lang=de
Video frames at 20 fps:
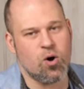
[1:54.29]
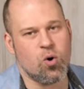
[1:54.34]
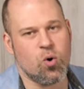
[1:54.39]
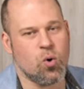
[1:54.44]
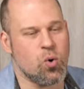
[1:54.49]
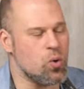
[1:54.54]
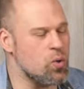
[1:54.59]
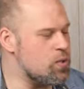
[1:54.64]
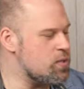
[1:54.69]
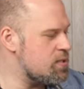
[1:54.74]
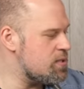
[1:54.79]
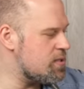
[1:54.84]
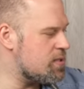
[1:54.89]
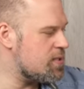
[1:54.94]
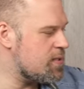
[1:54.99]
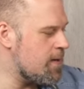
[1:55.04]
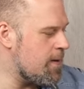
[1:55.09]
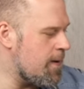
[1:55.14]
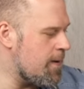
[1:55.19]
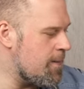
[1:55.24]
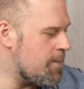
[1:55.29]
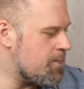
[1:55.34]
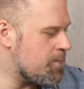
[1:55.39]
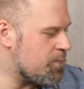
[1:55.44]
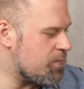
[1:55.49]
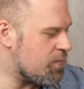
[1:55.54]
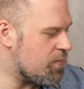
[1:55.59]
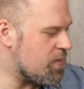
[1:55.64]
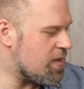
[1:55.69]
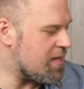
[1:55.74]
Und
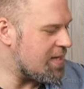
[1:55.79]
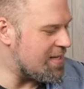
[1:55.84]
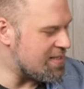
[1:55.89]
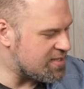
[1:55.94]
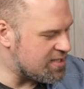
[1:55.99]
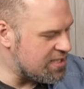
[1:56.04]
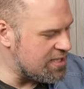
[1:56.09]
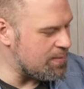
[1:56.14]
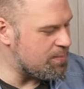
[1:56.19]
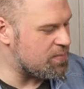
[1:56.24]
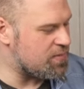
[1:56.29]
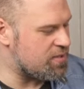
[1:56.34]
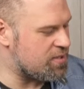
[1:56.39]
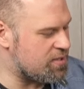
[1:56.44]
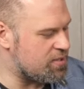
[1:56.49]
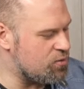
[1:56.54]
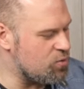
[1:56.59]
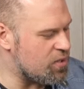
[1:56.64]
es gibt,